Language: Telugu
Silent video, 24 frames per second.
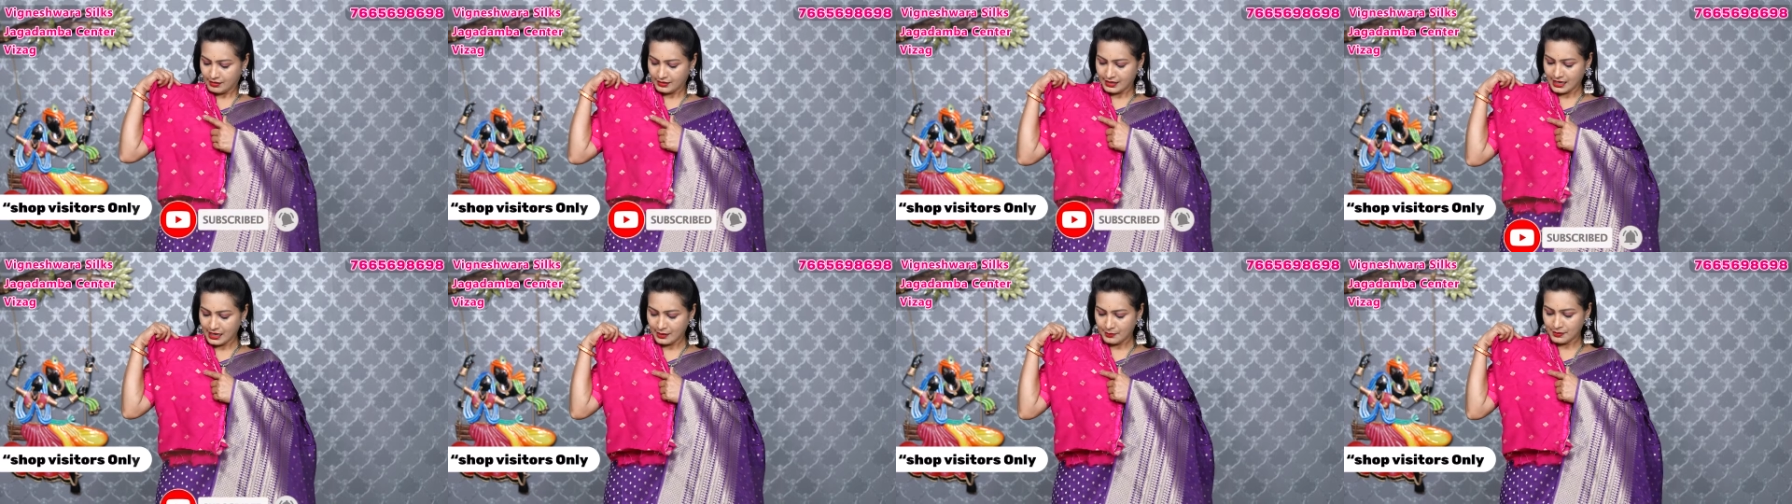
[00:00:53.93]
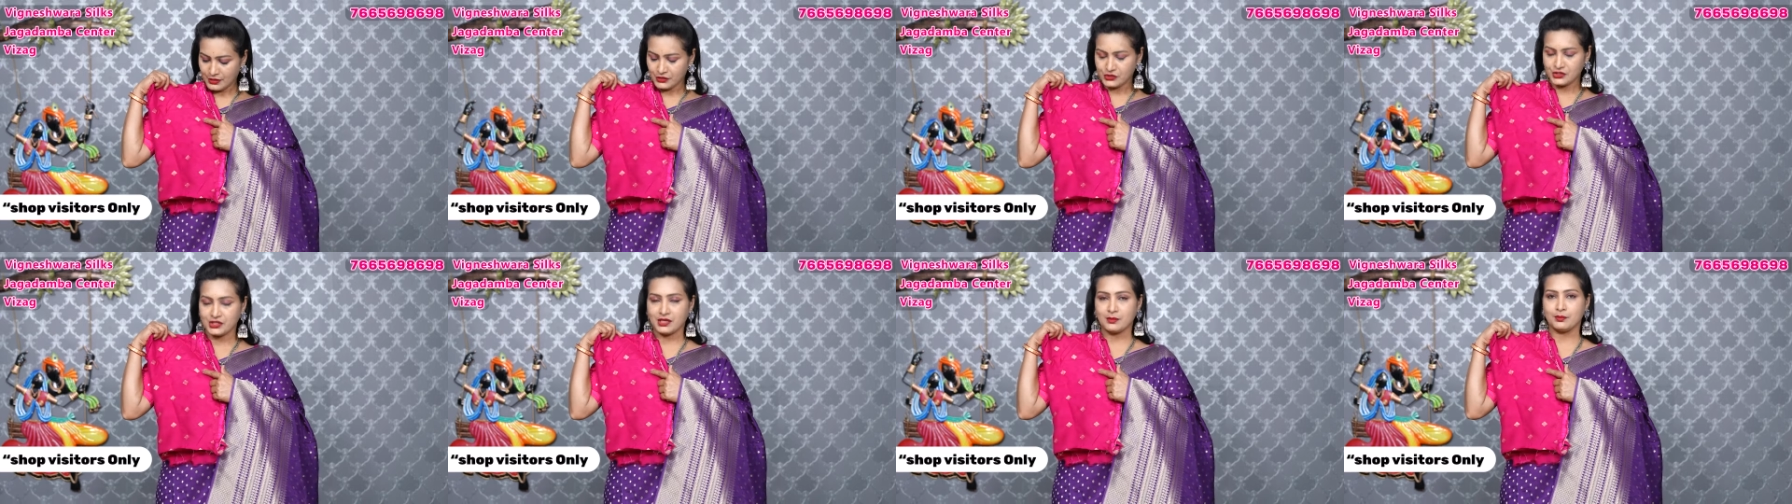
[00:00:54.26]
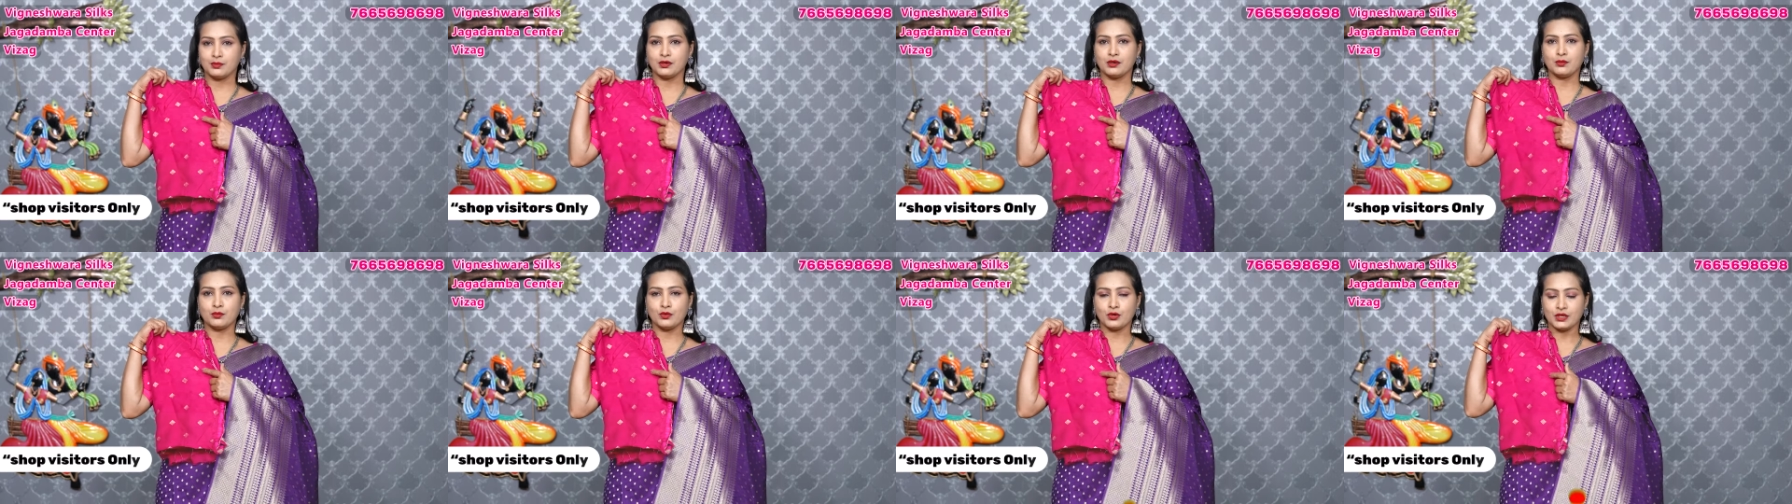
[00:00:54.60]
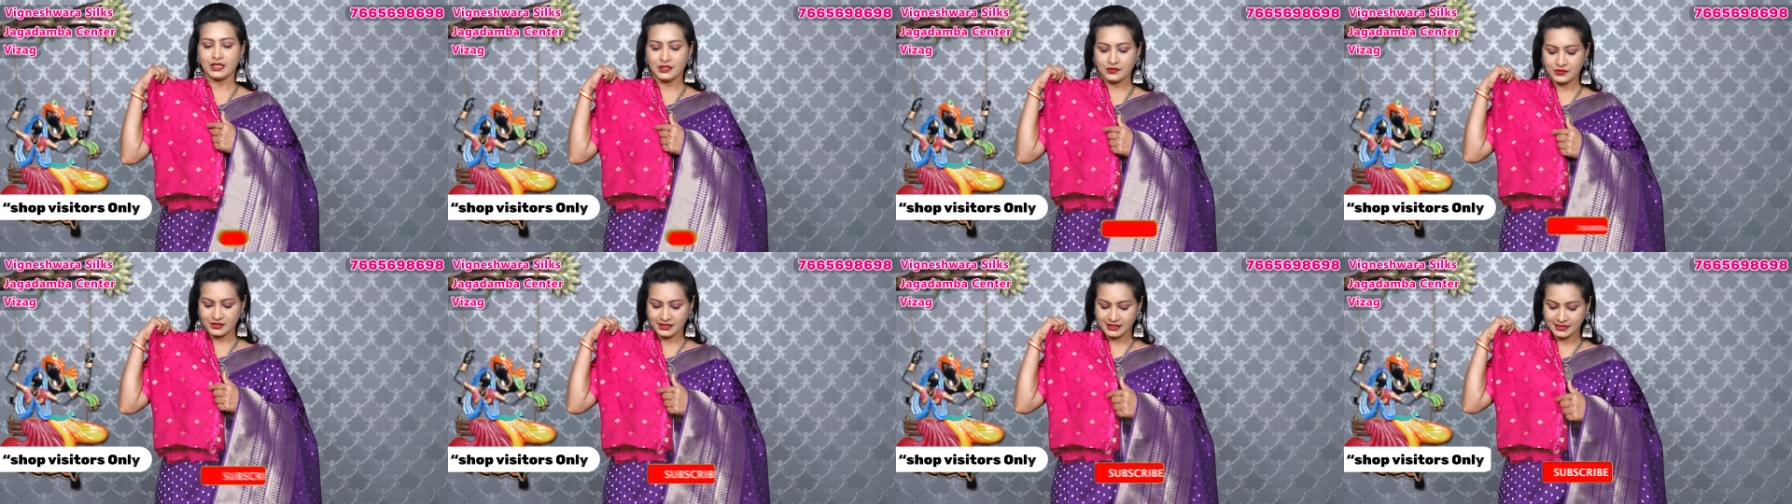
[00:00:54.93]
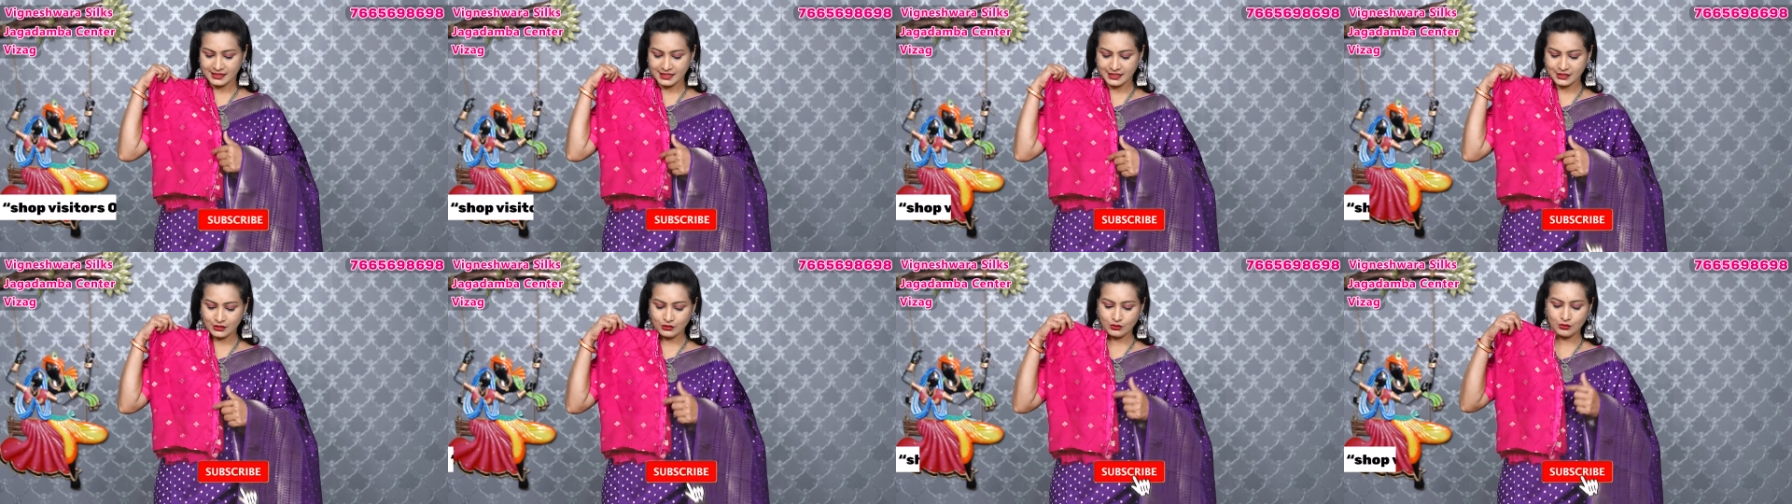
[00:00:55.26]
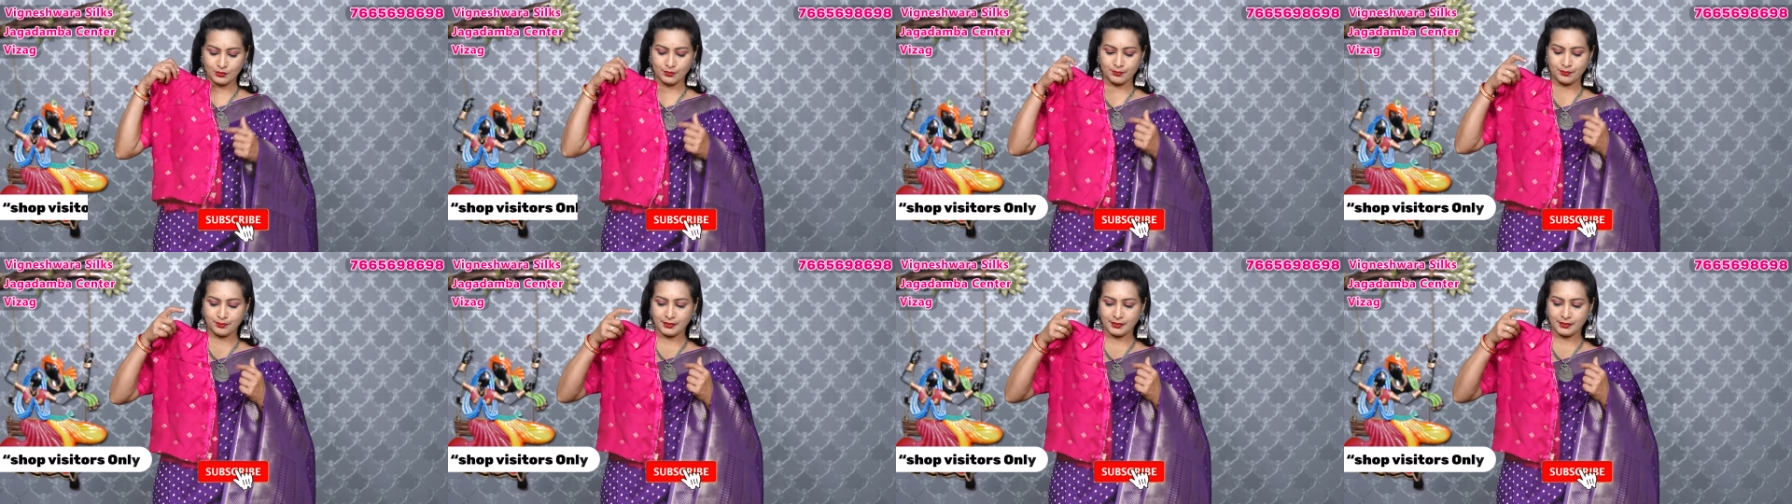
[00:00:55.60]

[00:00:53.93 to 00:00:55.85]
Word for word: డైమండ్ షేప్లో మోటివ్స్ ఇచ్చేస్తూ